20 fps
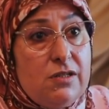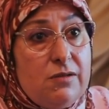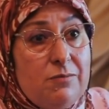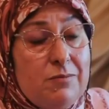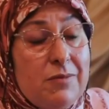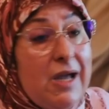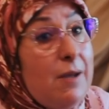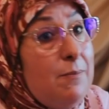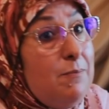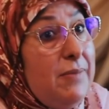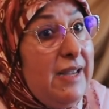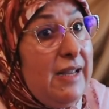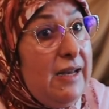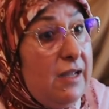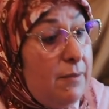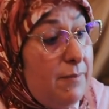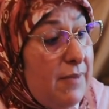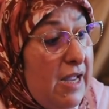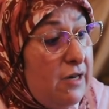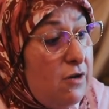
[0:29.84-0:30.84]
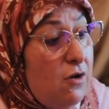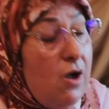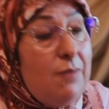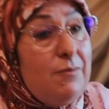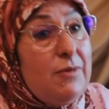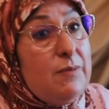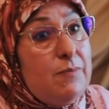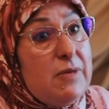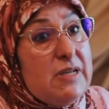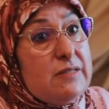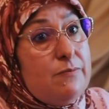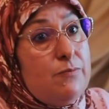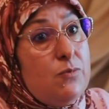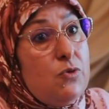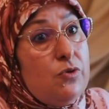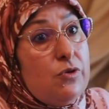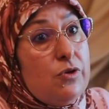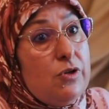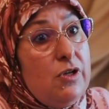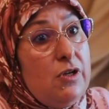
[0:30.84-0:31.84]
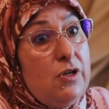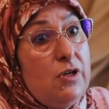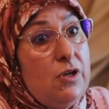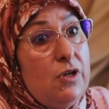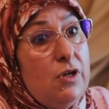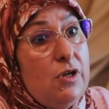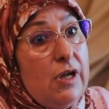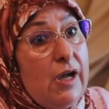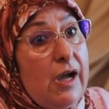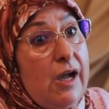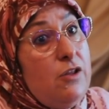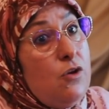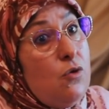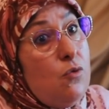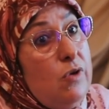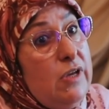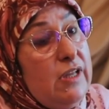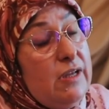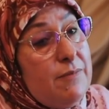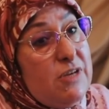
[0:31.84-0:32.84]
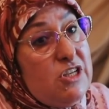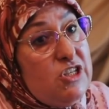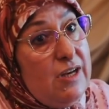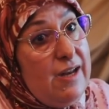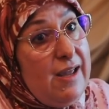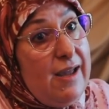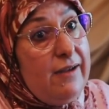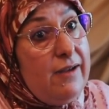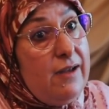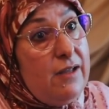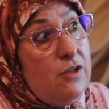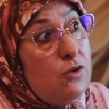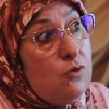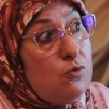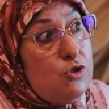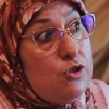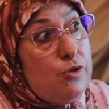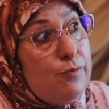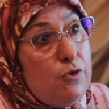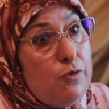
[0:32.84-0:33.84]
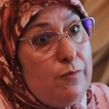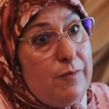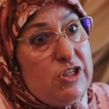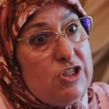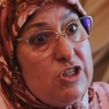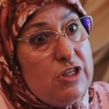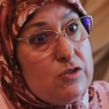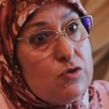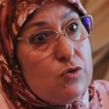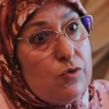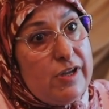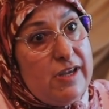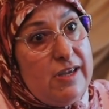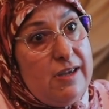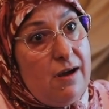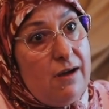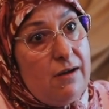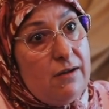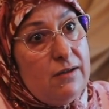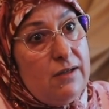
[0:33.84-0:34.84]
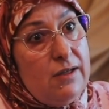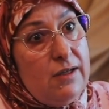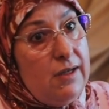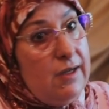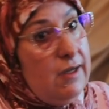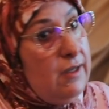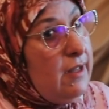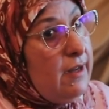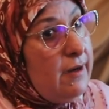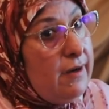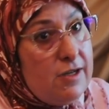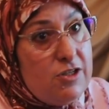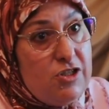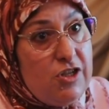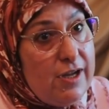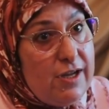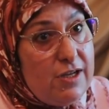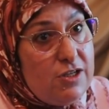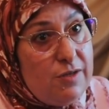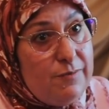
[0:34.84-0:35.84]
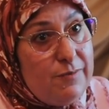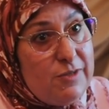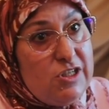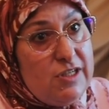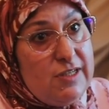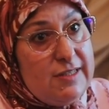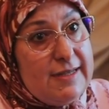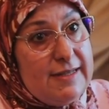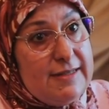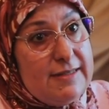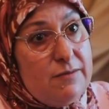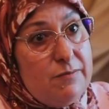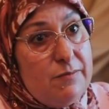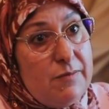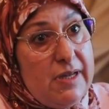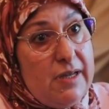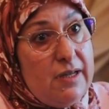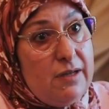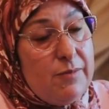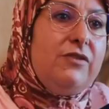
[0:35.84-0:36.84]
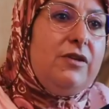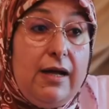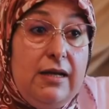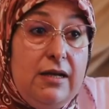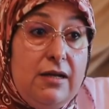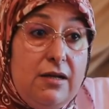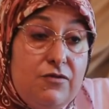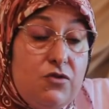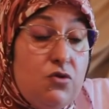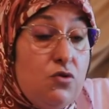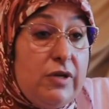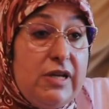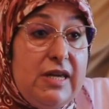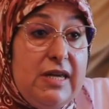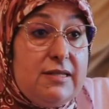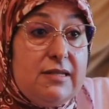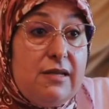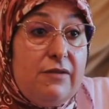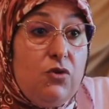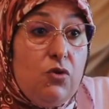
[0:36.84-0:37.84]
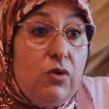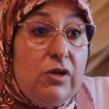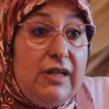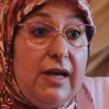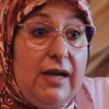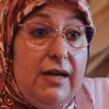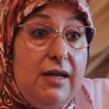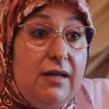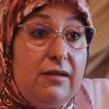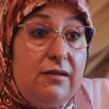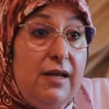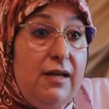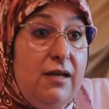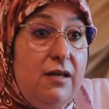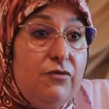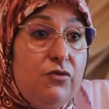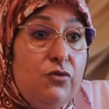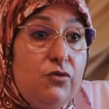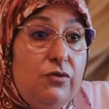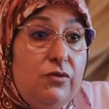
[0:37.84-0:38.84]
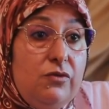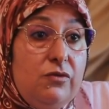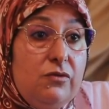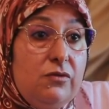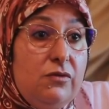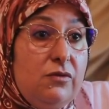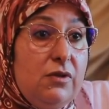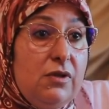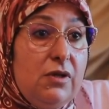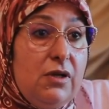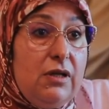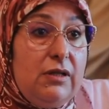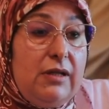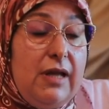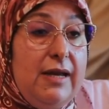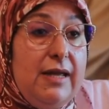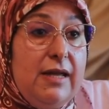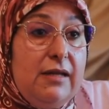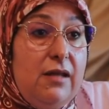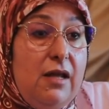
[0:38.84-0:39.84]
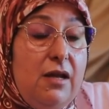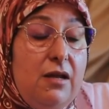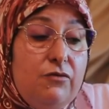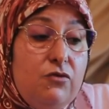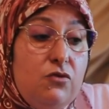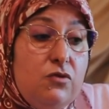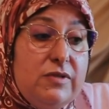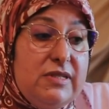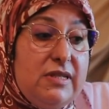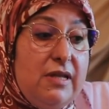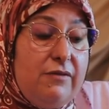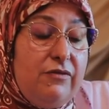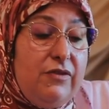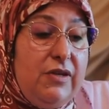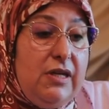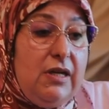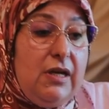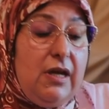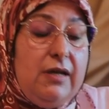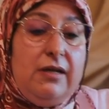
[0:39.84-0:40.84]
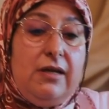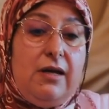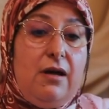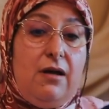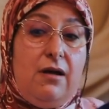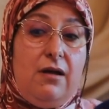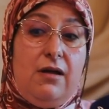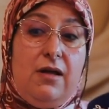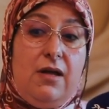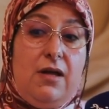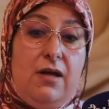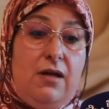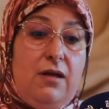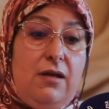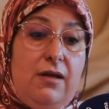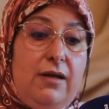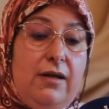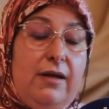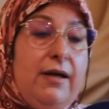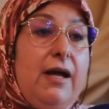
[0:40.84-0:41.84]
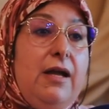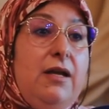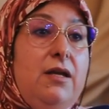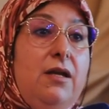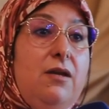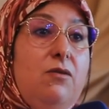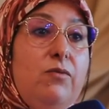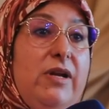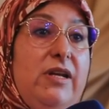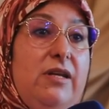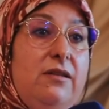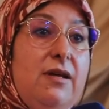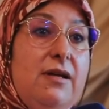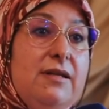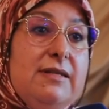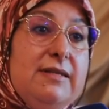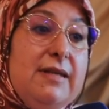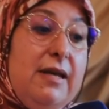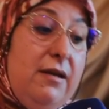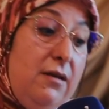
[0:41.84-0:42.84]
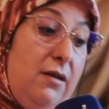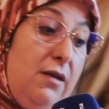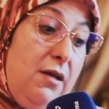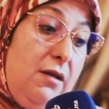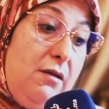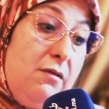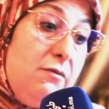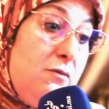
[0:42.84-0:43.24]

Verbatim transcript: مخبي عليك بانه عمل باسبور غادي يقول لك ماشي لاكادير وتجبروا ماشي لتركيا اذا راه شي حاجه ماشي تما قال لنا في تركيا صافي وقطع لي التليفون قطع لي التليفون صافي ان آه، قال لي الوالده نسيني